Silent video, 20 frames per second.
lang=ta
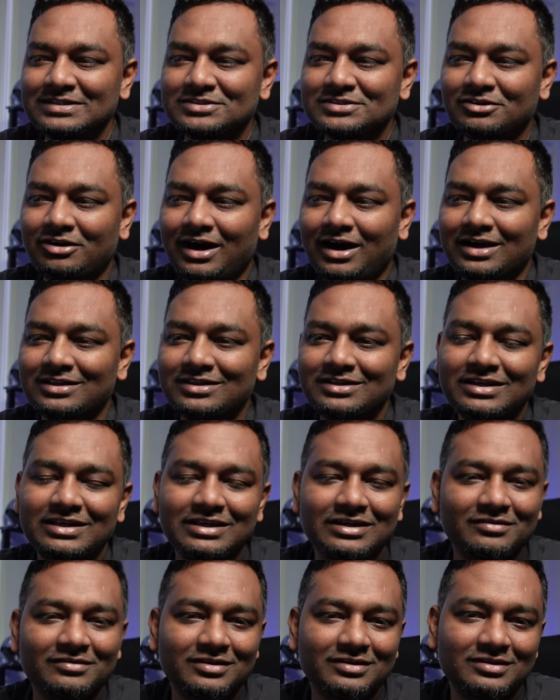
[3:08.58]
ஸோ அது
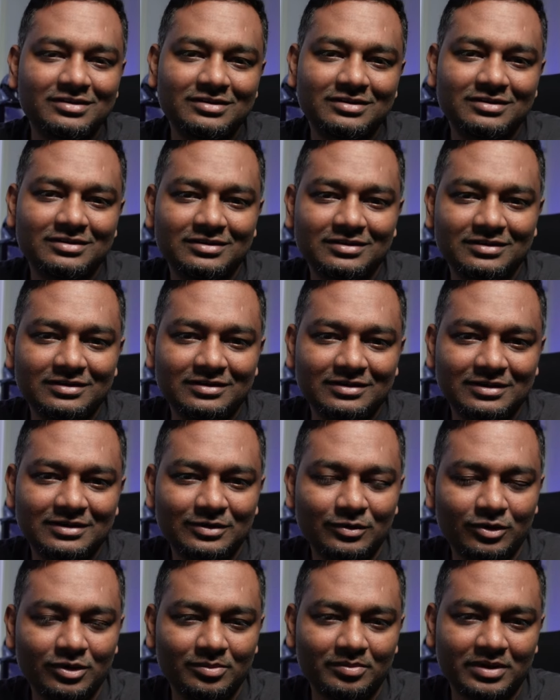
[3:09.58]
நீங்கள் வந்து
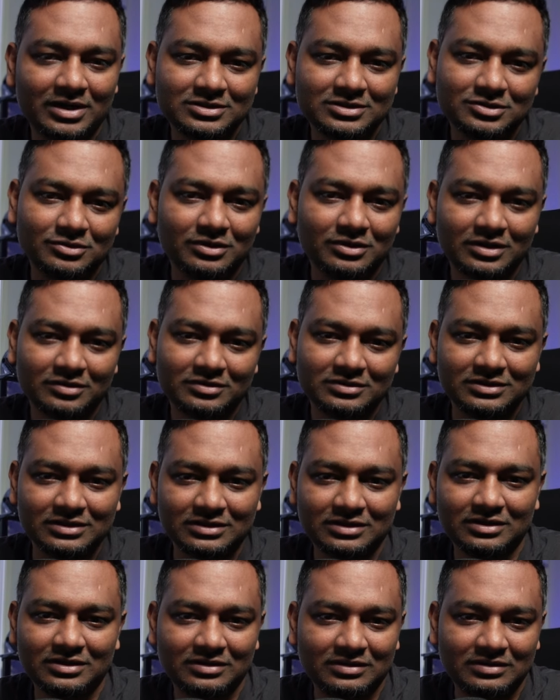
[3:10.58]
உங்கள் மனசுக்குள்ளார வந்து
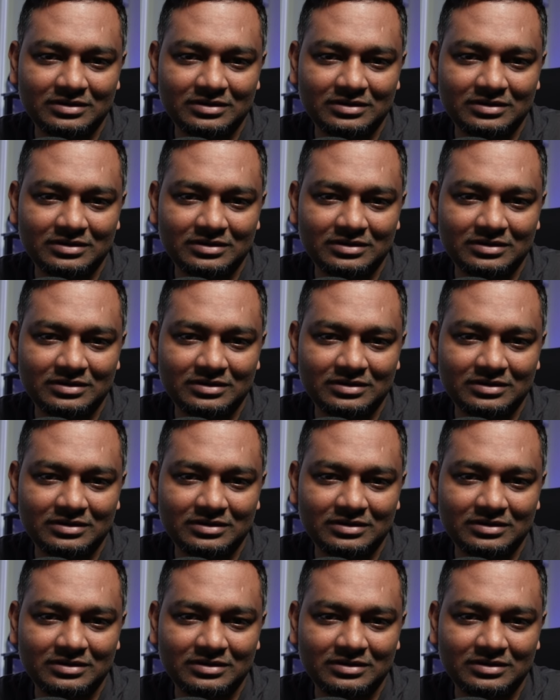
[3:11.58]
அந்த